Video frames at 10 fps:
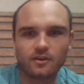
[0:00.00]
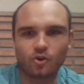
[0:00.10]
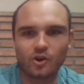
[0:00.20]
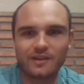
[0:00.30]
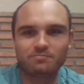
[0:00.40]

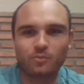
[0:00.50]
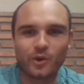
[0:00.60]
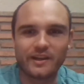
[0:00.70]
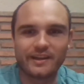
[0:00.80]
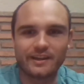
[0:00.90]
Hola,
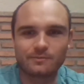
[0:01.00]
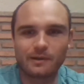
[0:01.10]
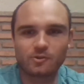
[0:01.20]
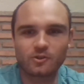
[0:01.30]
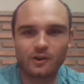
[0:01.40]
pues
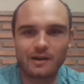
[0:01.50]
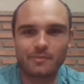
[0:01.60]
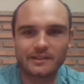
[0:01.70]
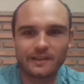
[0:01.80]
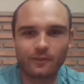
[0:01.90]
vamos con la
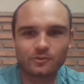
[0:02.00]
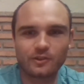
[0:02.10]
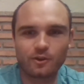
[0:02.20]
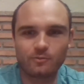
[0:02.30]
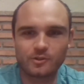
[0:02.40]
parte 2
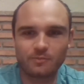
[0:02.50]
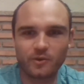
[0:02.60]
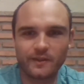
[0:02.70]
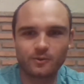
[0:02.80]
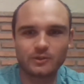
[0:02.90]
de cómo se
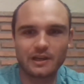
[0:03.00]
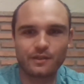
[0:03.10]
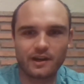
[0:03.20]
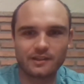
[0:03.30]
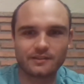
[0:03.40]
pueden
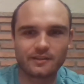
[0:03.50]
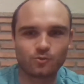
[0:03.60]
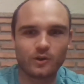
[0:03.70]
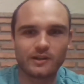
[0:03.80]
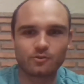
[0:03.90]
utilizar las
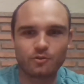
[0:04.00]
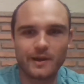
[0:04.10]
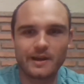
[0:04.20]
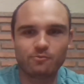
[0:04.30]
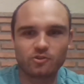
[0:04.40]
texturas. Hoy
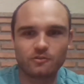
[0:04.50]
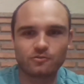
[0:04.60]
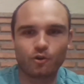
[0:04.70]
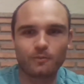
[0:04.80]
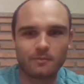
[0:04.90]
veremos los
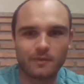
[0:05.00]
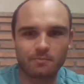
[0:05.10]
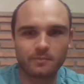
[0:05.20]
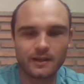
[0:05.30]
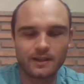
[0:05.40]
normal
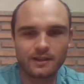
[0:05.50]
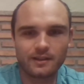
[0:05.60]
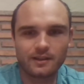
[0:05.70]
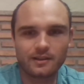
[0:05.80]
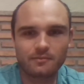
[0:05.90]
map.
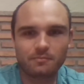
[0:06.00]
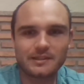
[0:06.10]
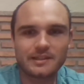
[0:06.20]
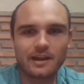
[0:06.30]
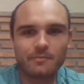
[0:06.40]

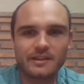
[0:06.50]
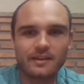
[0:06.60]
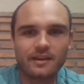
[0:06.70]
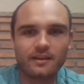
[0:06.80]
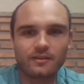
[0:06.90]

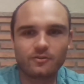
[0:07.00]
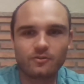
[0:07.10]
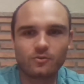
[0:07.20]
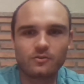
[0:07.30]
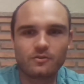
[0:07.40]
Básicamente,
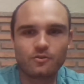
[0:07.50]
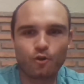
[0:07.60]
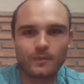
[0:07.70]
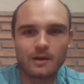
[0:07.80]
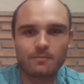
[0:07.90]
un
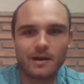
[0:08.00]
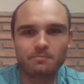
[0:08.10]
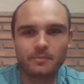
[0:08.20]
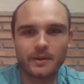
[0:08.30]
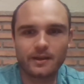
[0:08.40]
normal
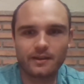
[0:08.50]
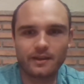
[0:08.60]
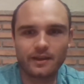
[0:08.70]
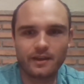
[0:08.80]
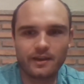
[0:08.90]
map
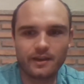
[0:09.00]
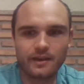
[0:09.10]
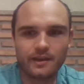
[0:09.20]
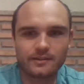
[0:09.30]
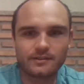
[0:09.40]

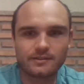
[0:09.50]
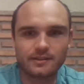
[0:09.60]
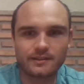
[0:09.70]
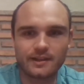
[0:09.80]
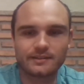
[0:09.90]
eh,
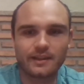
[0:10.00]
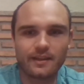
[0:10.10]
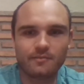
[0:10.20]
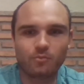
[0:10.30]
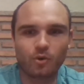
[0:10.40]
se trata
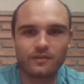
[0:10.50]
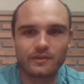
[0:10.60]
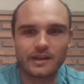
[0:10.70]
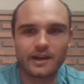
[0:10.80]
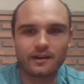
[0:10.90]
de
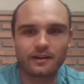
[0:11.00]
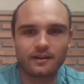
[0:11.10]
modificar